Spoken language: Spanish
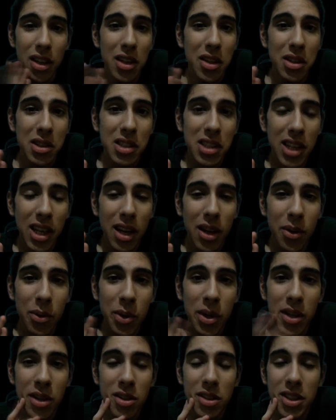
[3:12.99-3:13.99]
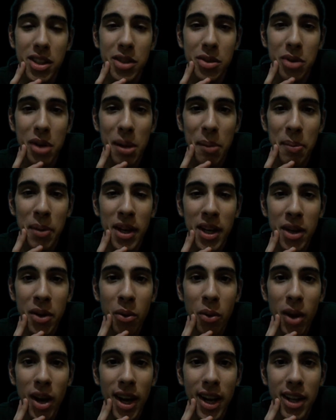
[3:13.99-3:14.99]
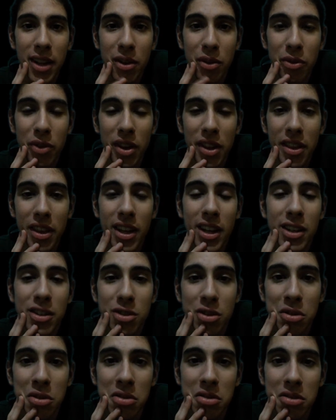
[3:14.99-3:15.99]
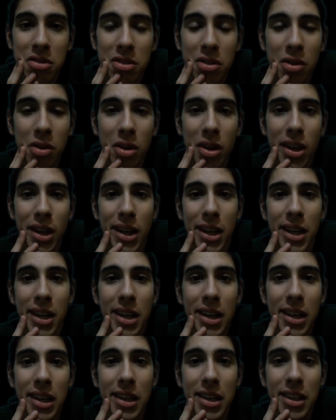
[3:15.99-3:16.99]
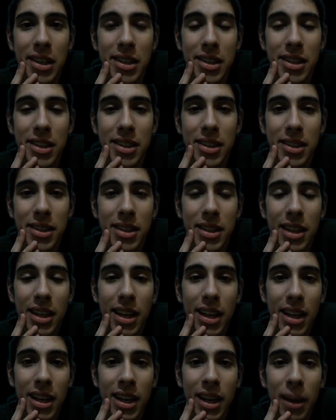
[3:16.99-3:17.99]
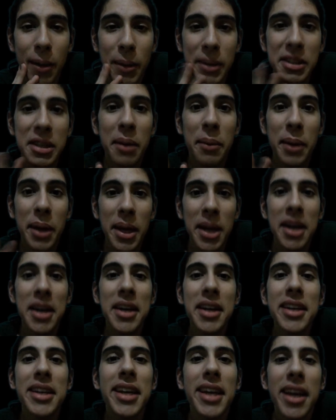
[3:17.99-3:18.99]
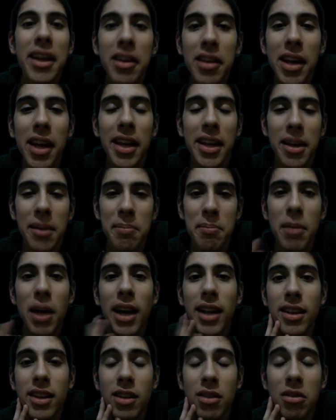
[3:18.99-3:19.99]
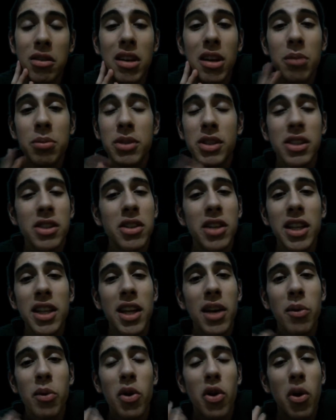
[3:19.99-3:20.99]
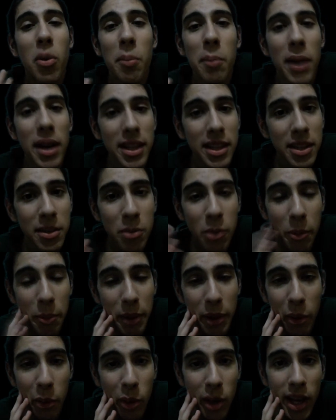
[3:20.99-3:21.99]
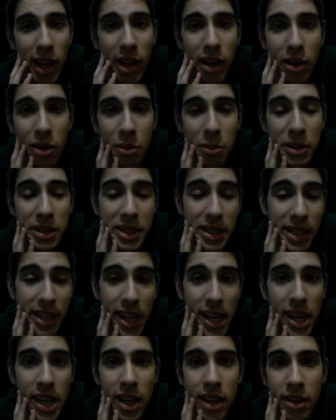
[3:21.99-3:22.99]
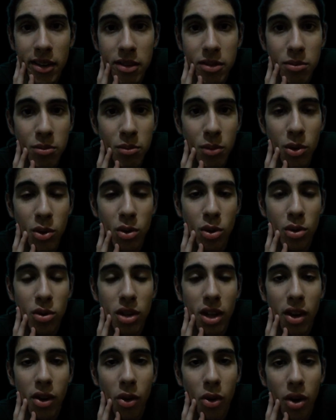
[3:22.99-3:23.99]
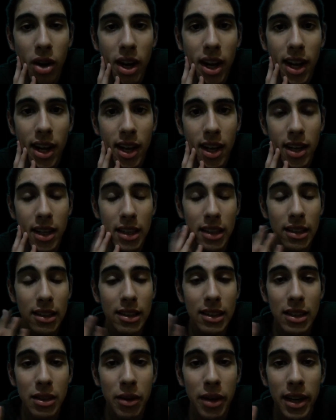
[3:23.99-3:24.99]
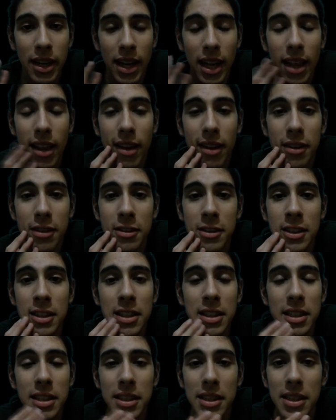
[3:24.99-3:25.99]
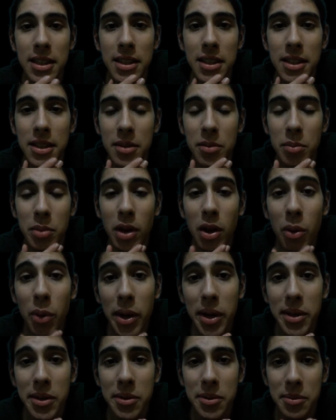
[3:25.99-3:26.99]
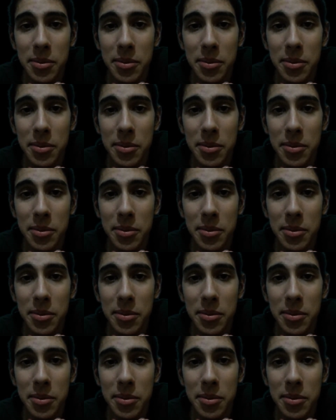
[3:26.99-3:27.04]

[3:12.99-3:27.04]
O sea, bueno, tienes una película que te ofrece eso, ¿no? Que, que, vas a ver qué hay en Marte, ¿no? La obsesión que tenemos con Marte es muy peculiar, ¿no? Pensé que ahí es un montón de roca y no hay nada, ¿no? Pero bueno,